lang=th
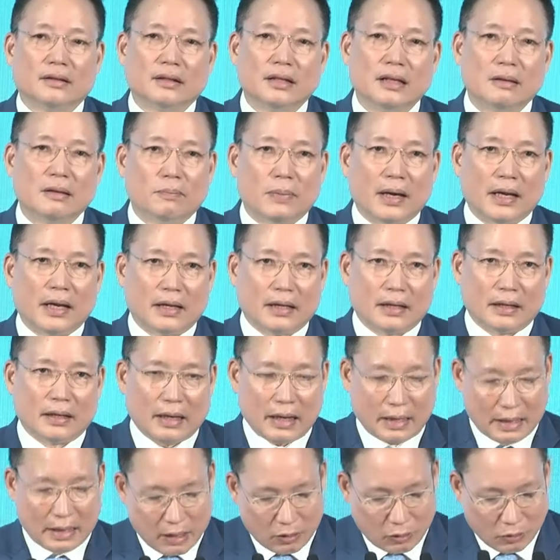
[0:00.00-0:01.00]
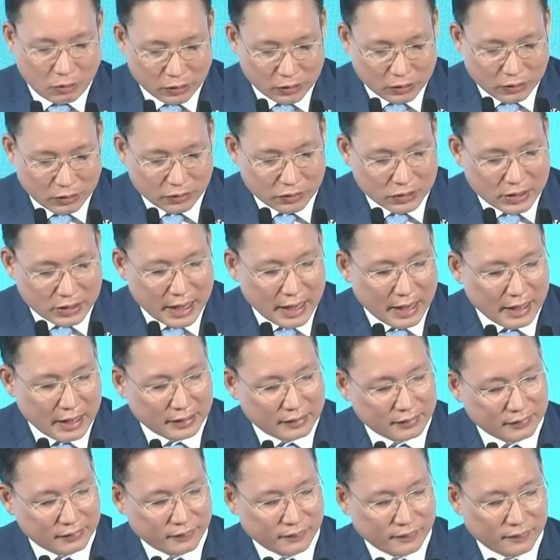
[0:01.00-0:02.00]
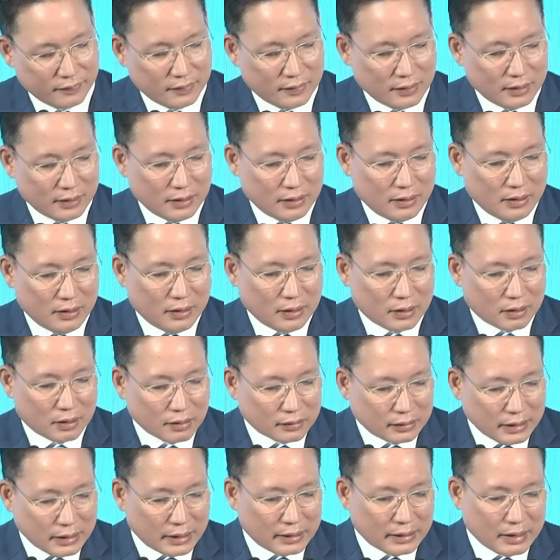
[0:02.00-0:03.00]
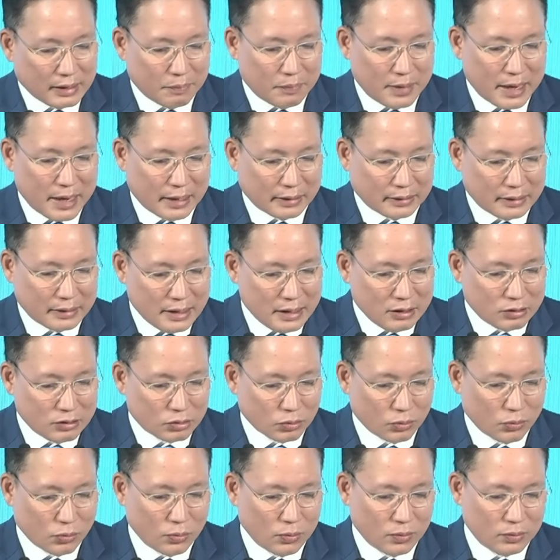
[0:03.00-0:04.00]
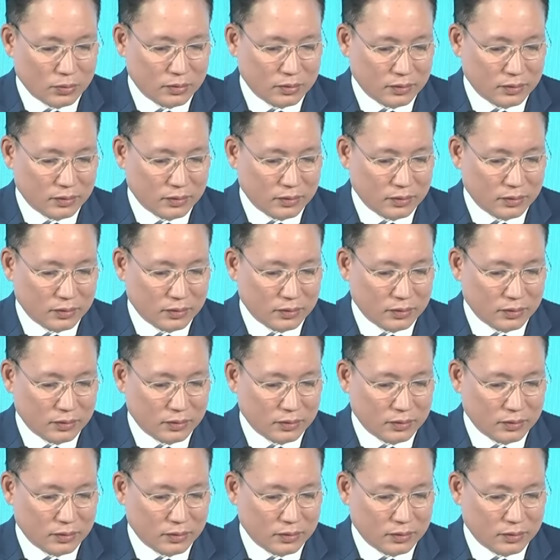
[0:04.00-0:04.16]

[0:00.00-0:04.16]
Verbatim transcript: ที่เป็นอนาคตของชาติก็ติดกับดักหนี้สูง